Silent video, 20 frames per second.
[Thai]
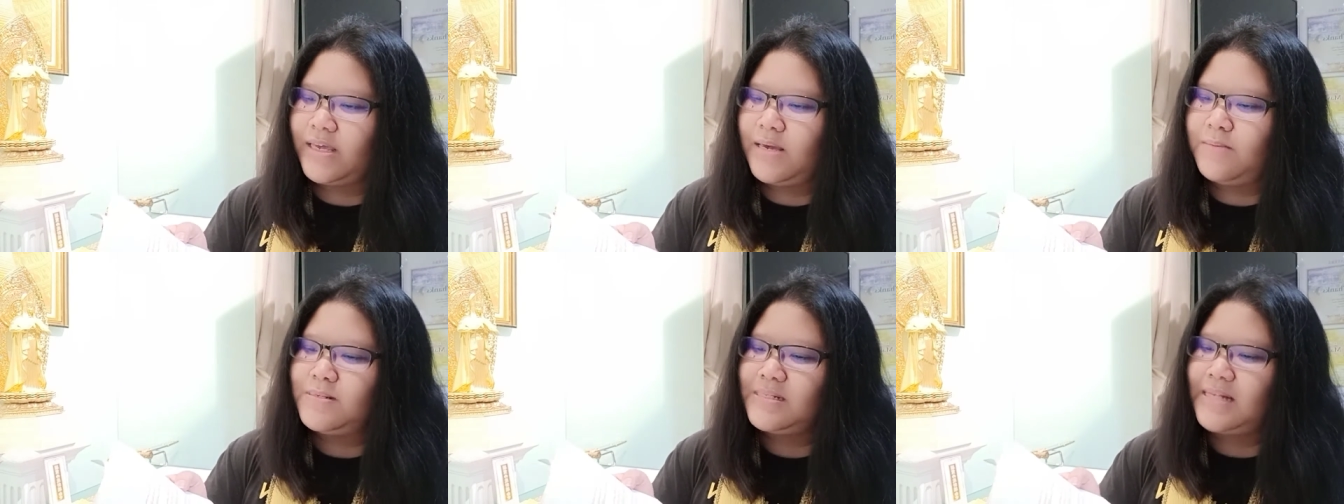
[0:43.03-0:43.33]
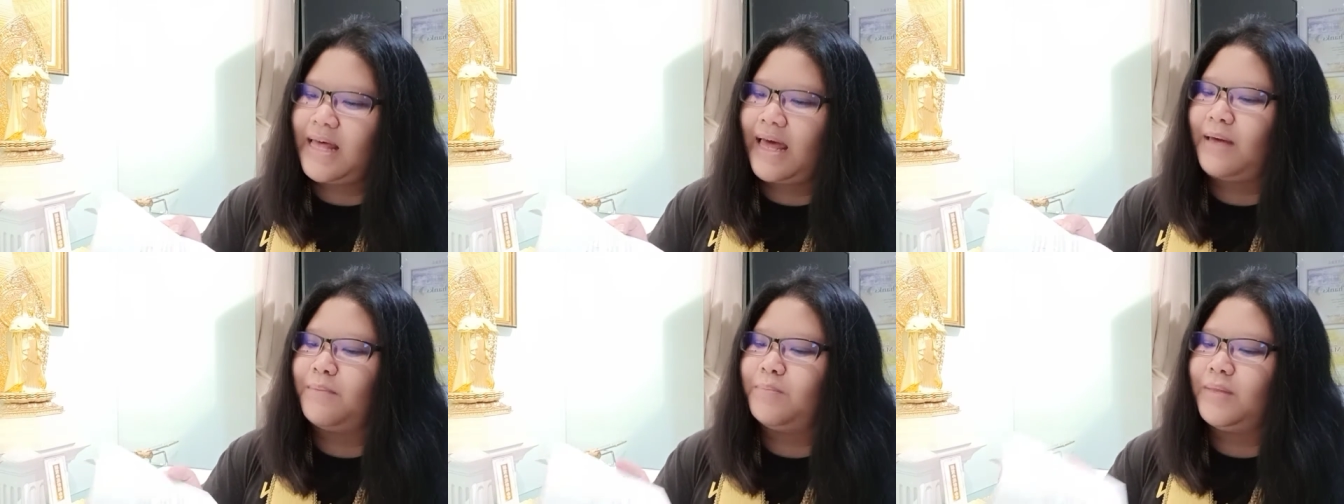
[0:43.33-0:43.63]
ยี่บ
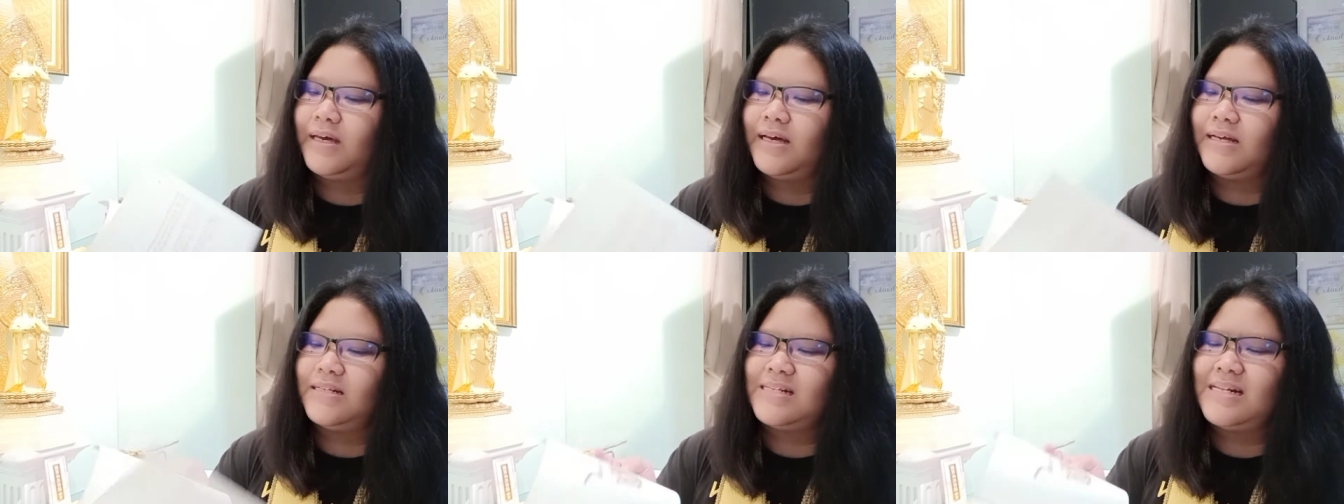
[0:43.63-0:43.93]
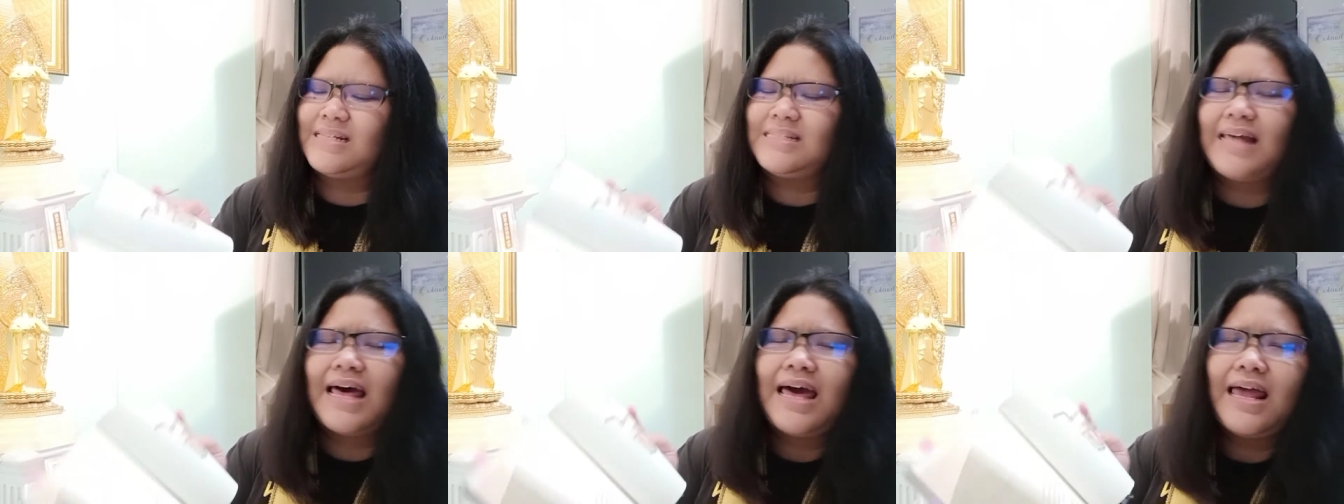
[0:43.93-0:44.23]
สามนะคะ
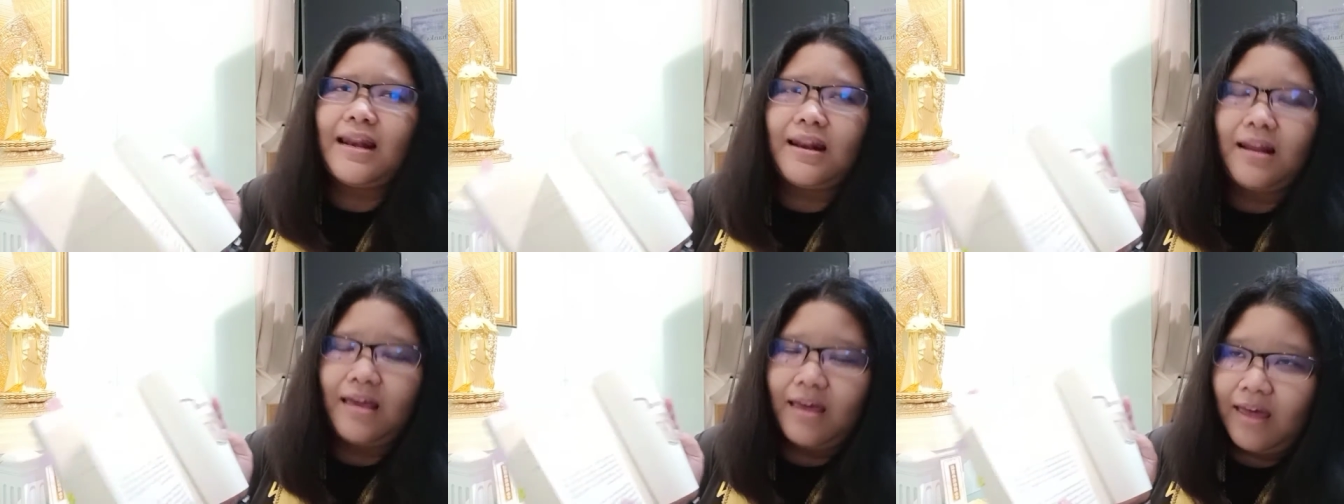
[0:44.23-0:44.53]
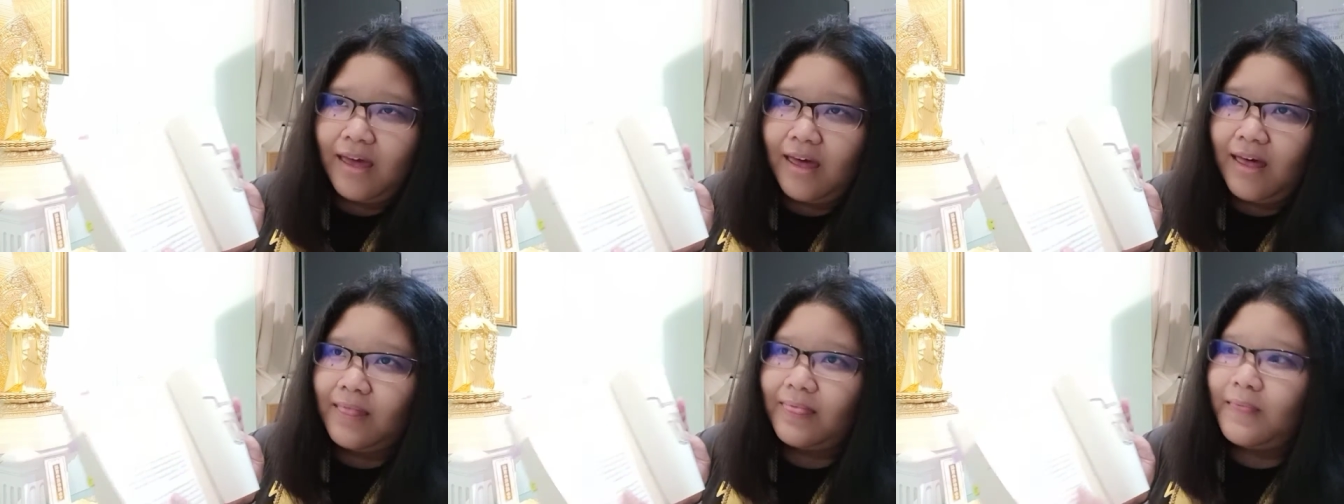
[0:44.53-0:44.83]
สั้
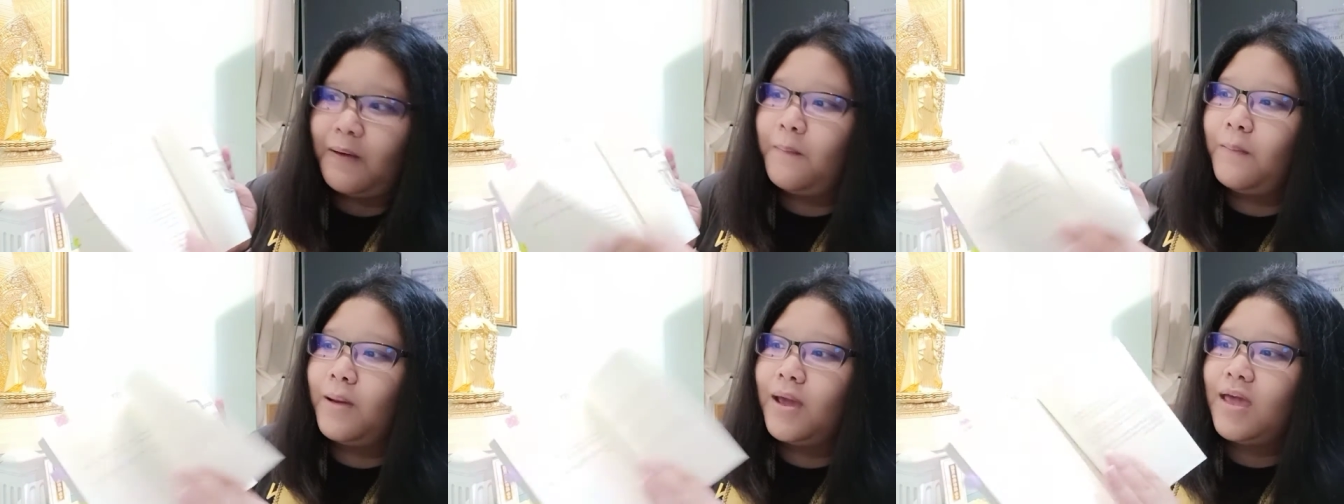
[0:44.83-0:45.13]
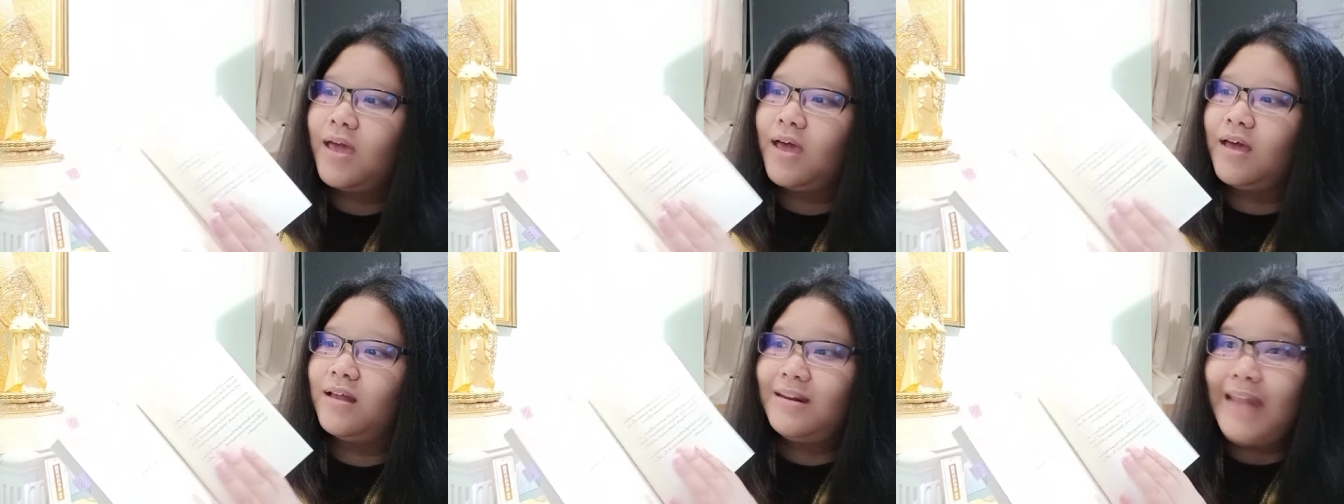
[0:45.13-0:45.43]
นๆ แต่ว่า
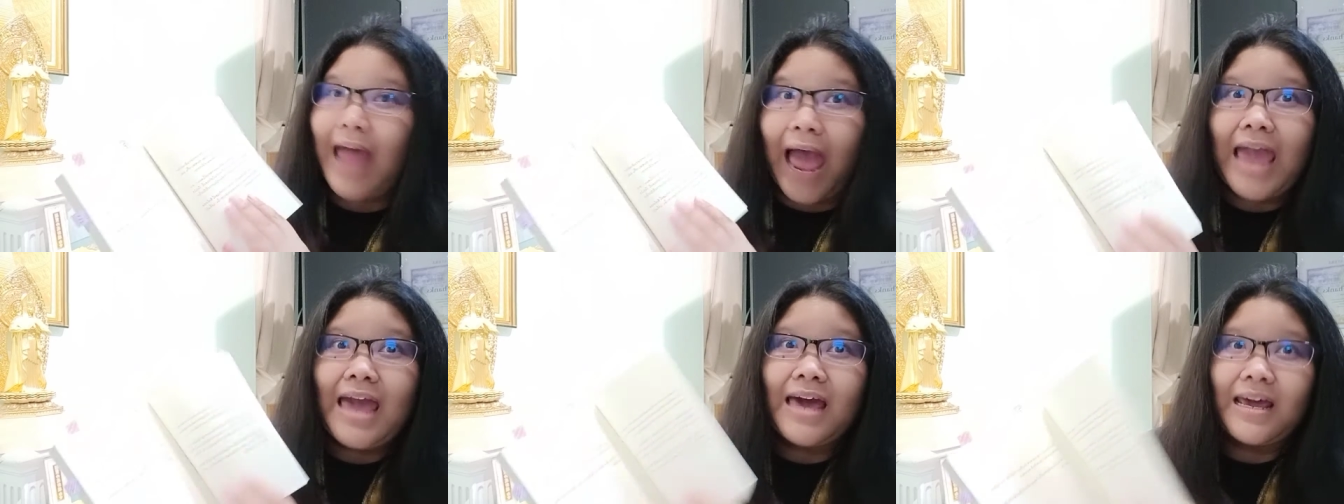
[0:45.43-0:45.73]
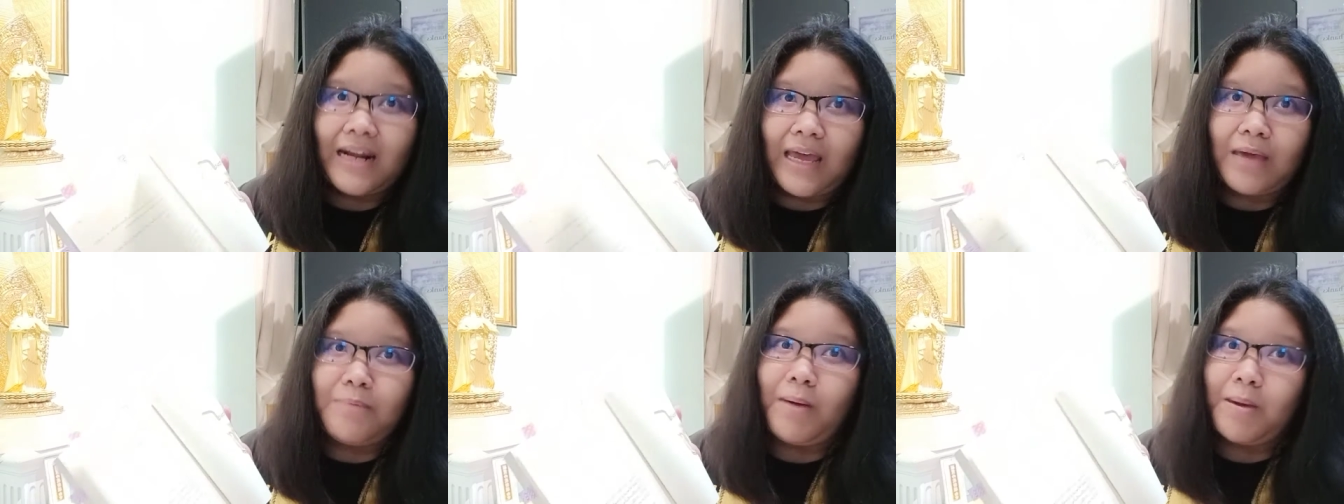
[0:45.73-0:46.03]
ได้อะ
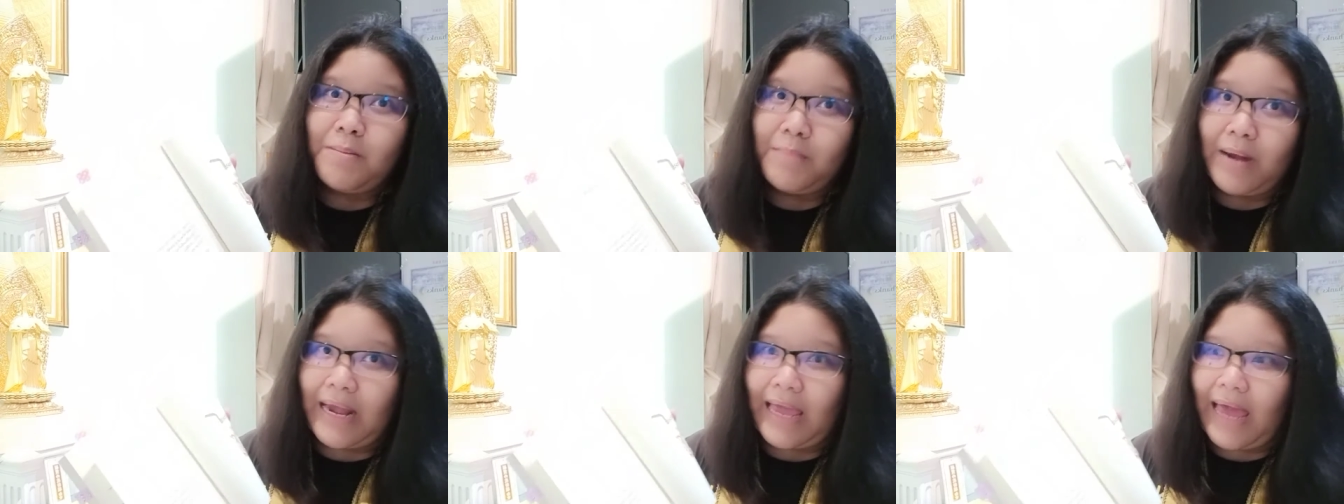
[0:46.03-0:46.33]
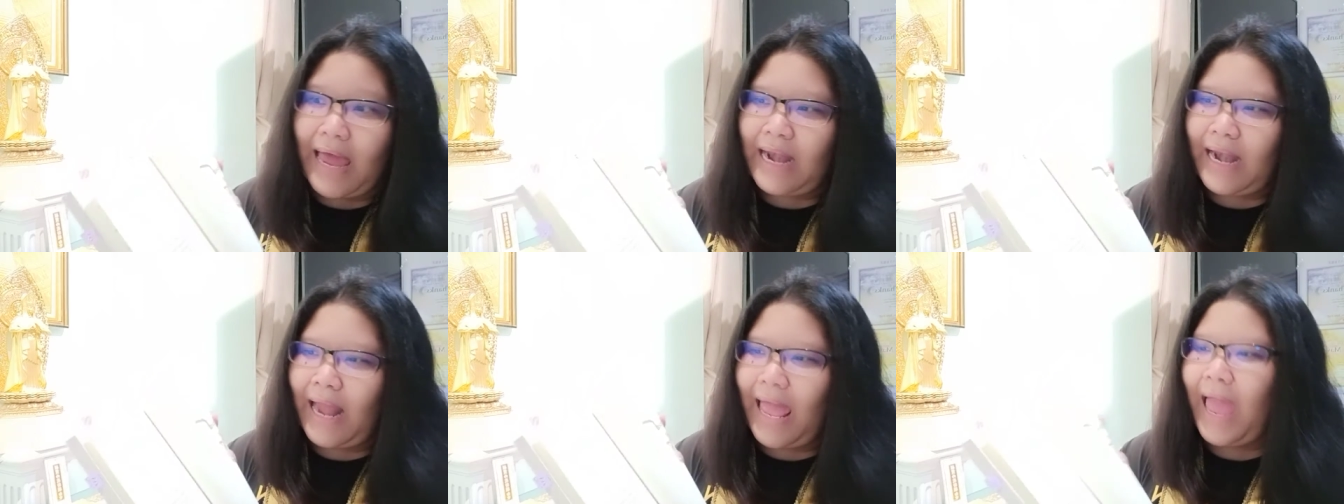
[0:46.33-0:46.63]
ไรไปเหมือนกั
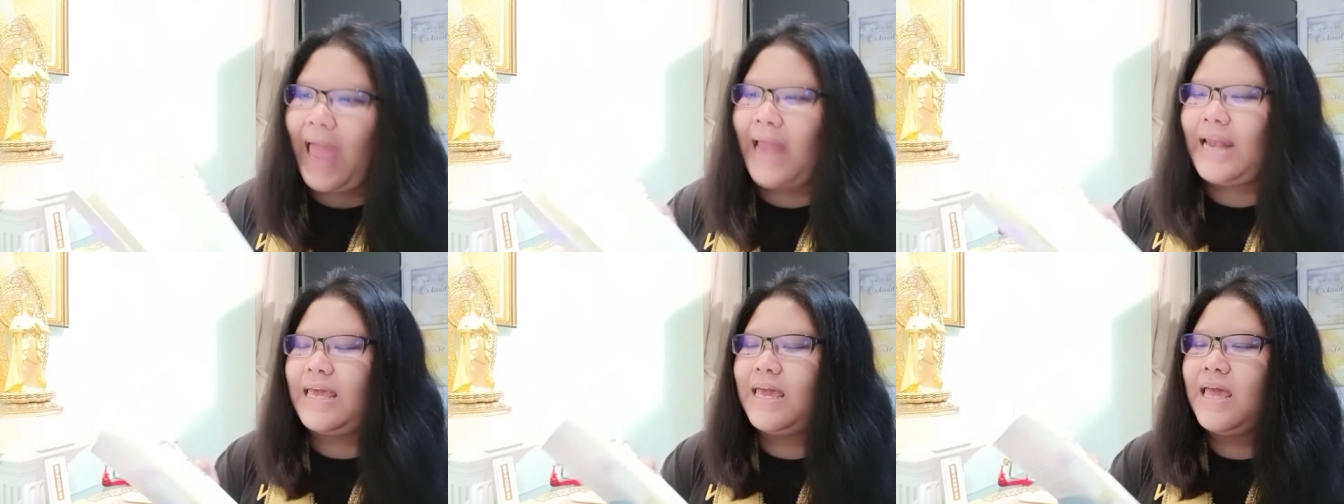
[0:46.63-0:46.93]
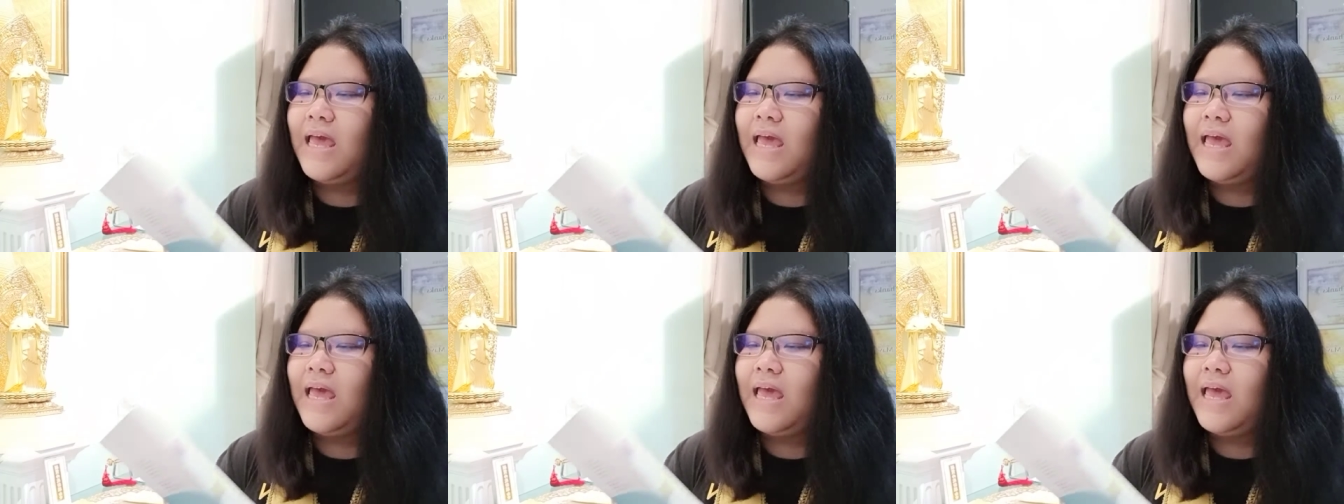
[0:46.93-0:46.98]
น อ่ะอันนี้